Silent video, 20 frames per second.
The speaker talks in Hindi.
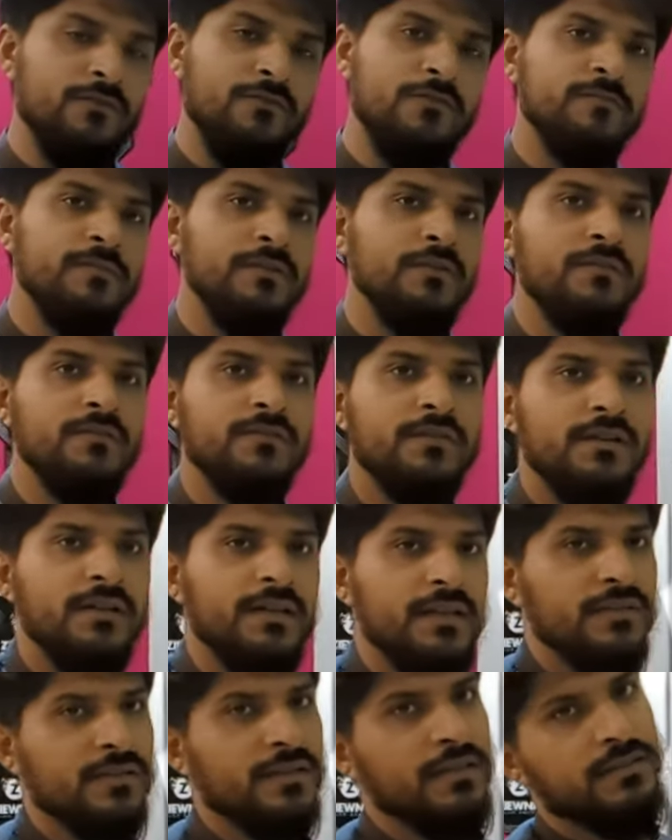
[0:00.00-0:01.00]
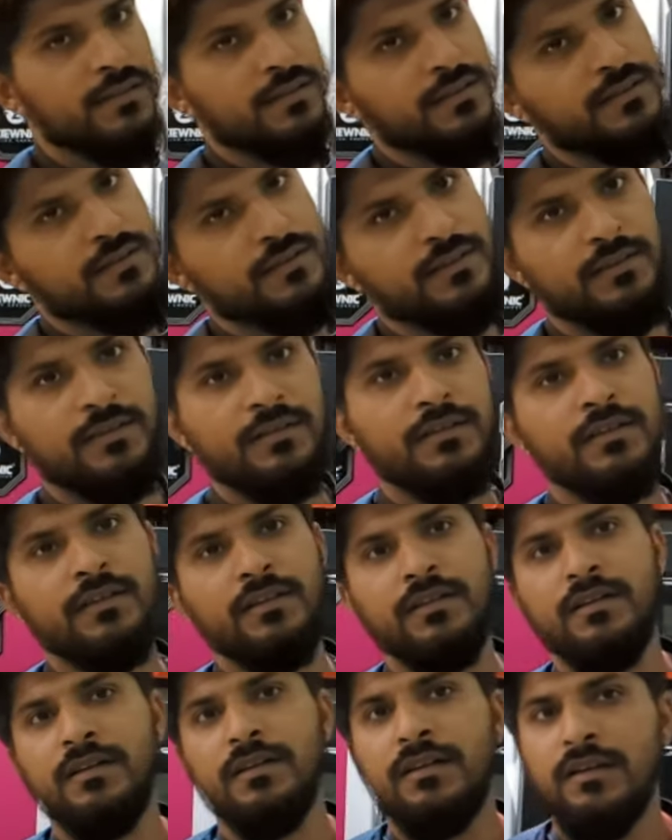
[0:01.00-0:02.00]
बिल्कुल बिल्कुल सर अटैच कर सकते हैं
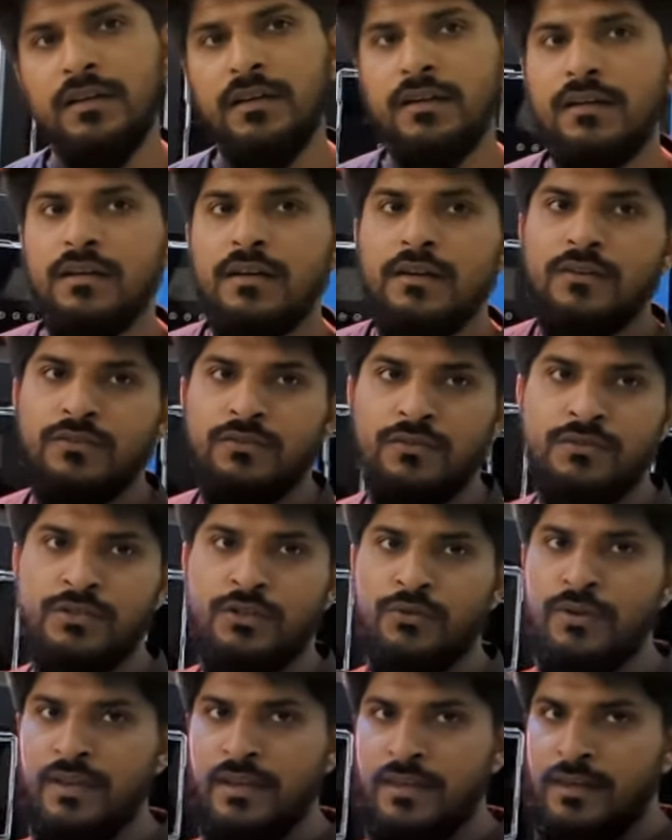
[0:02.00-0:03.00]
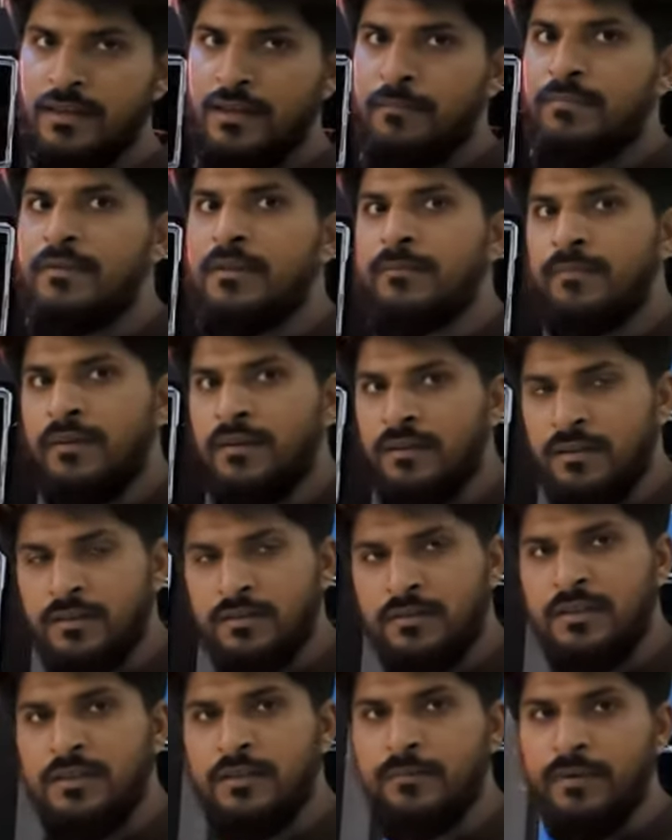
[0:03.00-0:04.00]
गुड हो गया यार तो जियोनिक की अपनी
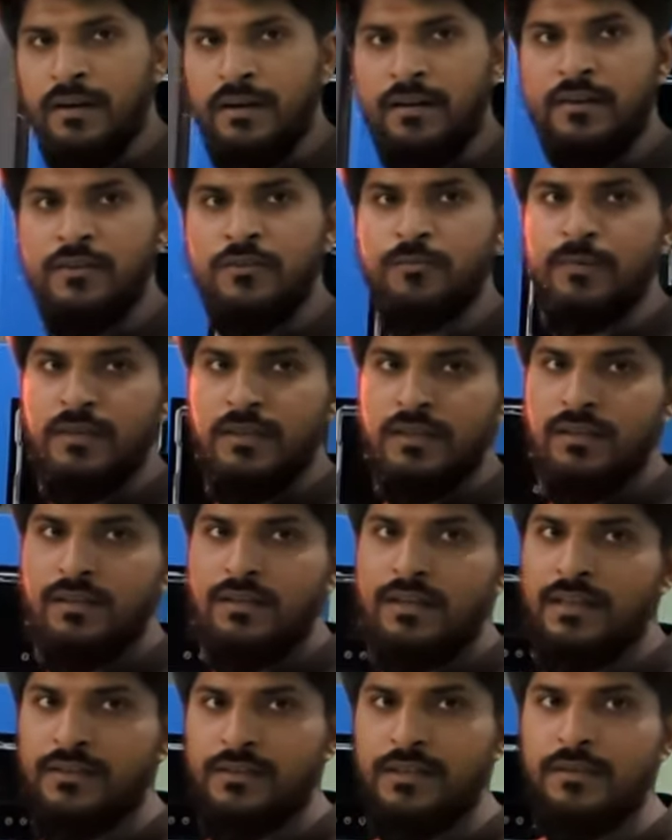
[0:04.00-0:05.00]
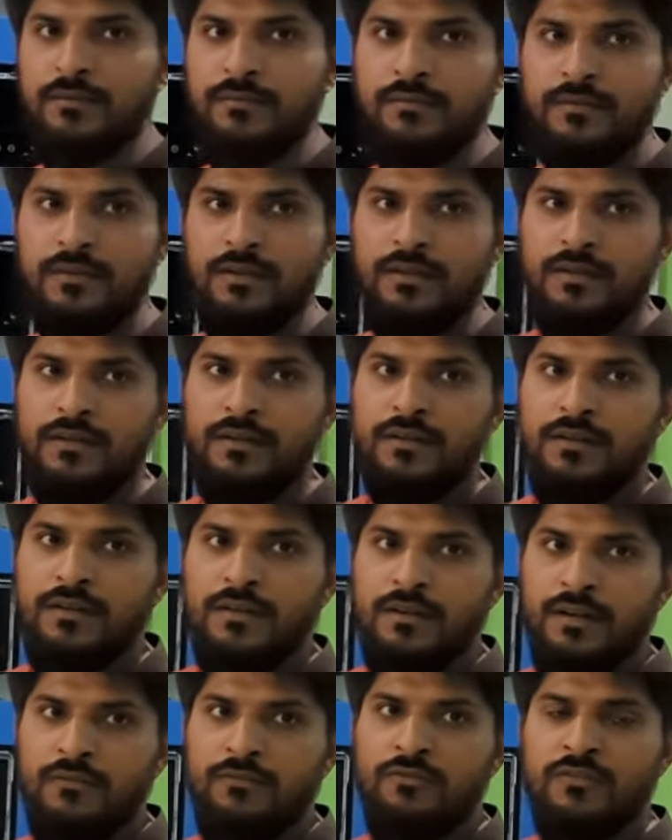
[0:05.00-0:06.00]
इसकी बैटरीज भी हैं लिथियम
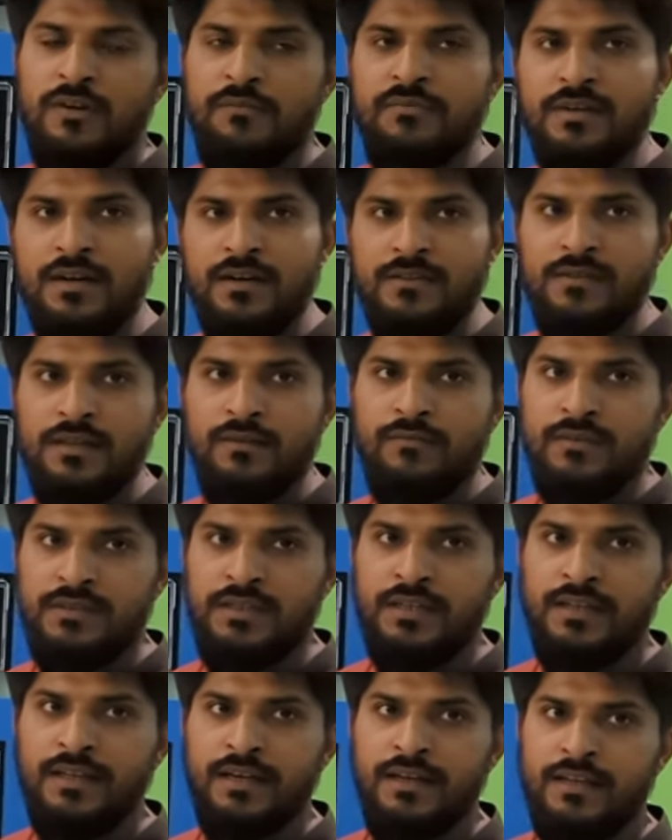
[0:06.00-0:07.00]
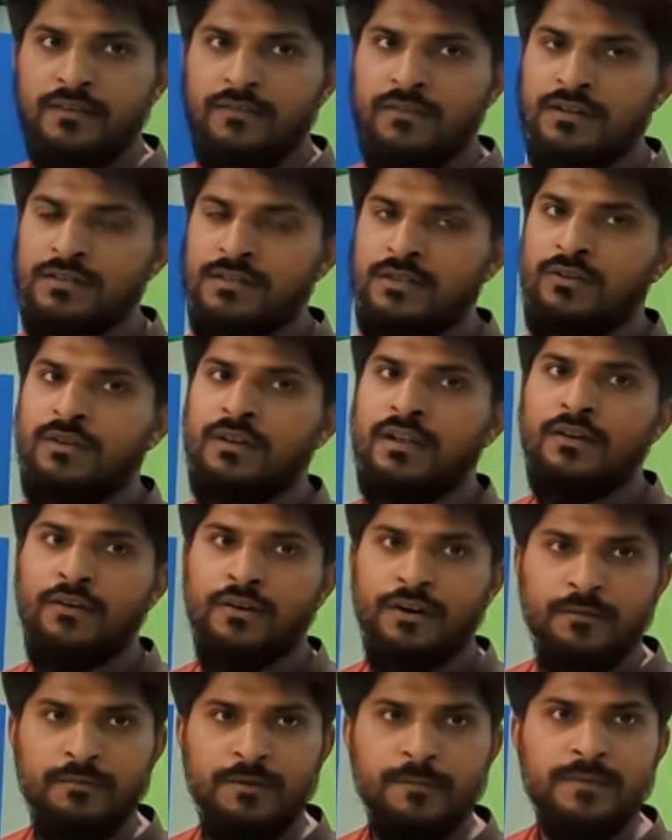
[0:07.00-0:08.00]
अब वो वेबसाइट से आप विजिट करके वहाँ से ऑनलाइन
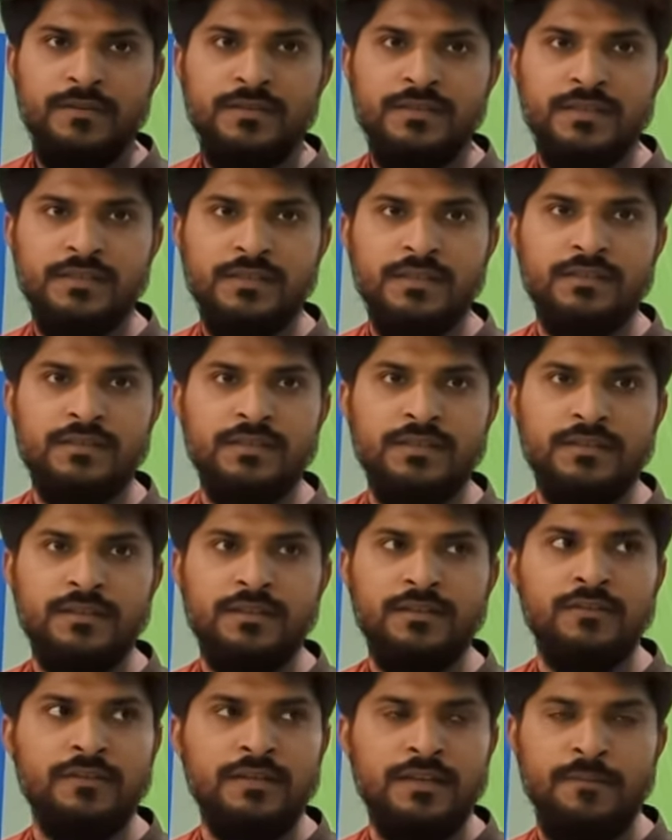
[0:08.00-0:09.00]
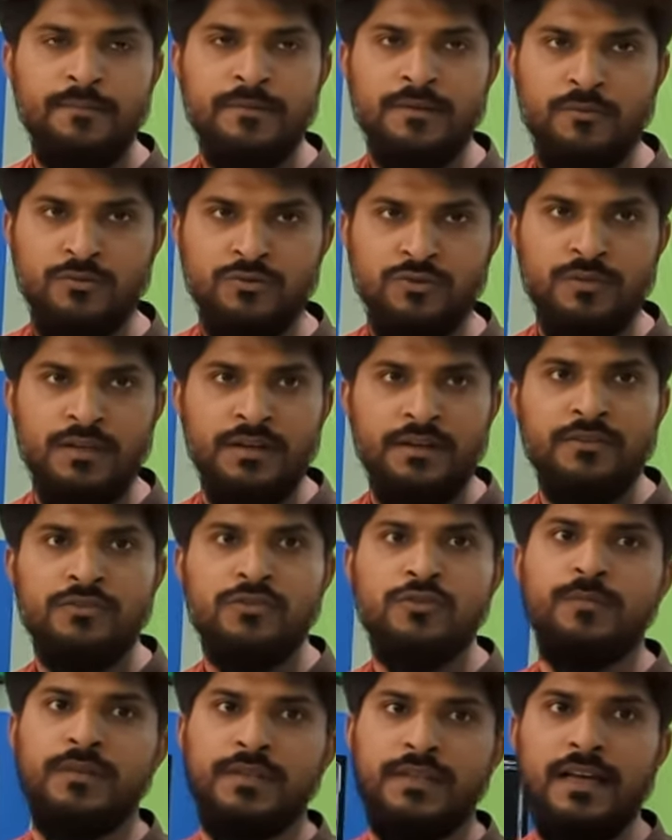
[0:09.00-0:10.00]
ऑर्डर भी परचेज कर सकते हैं या फिर आपको जो एड्रेस
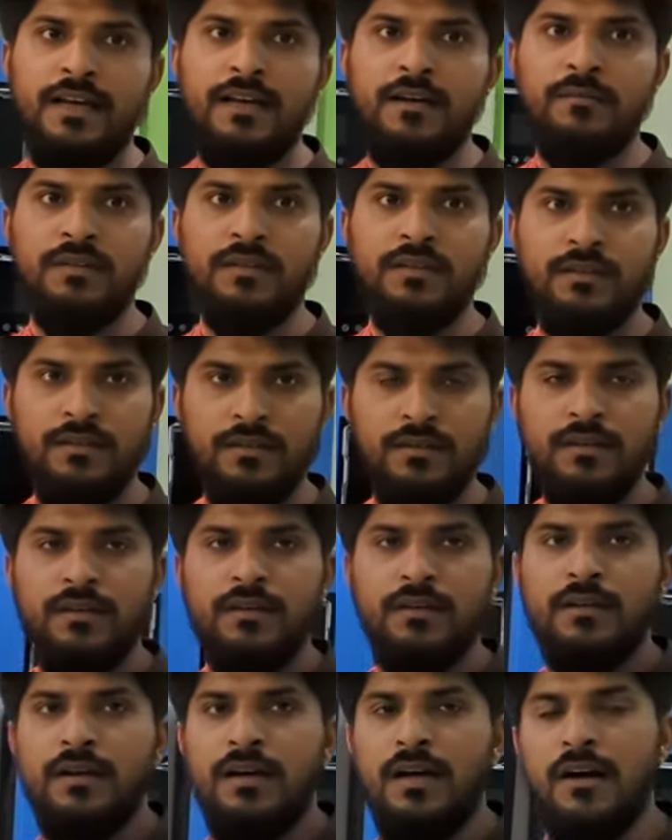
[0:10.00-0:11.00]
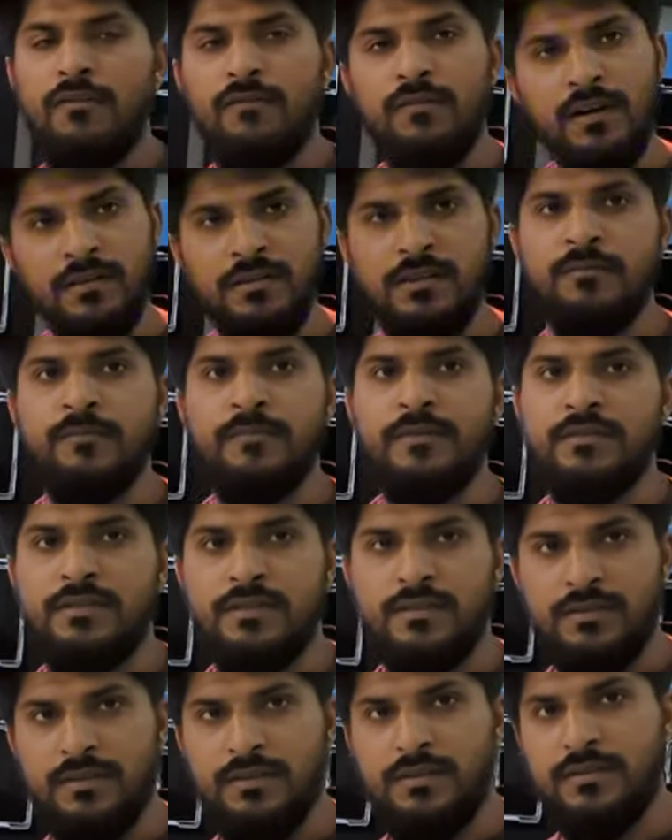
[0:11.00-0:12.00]
जो बताया हमने आप वहाँ से भी
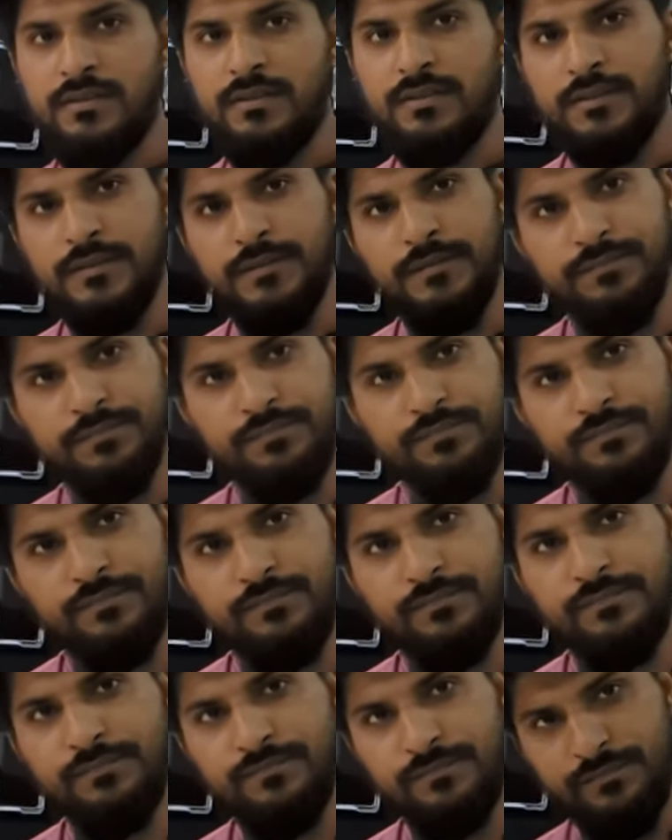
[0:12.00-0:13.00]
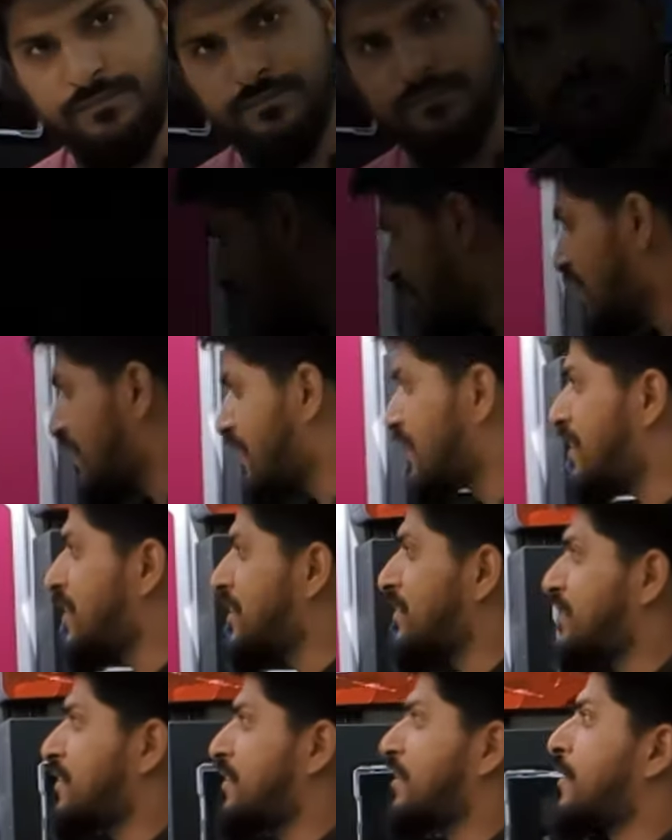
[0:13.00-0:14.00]
परचेज कर सकते हैं गुड हो गया बाकी
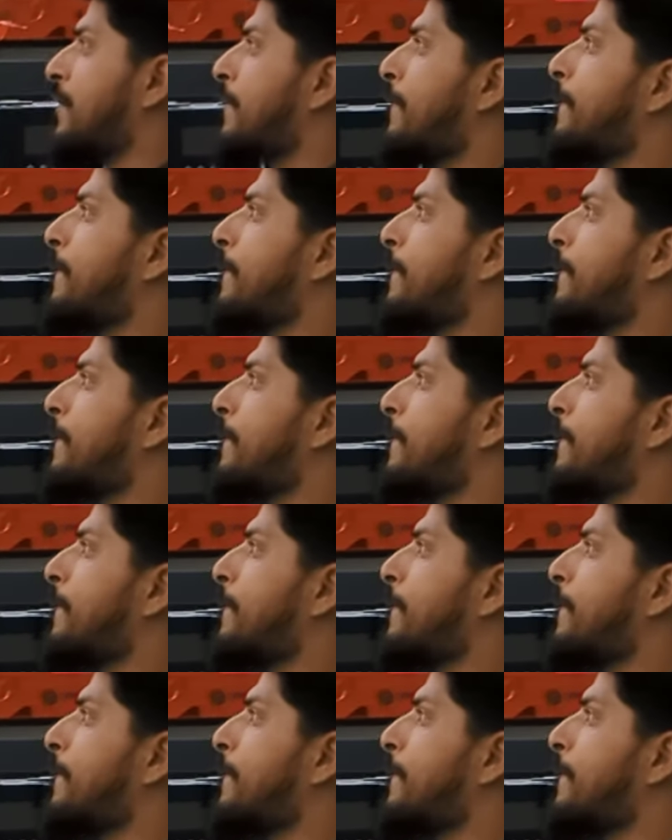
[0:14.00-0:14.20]
फैसला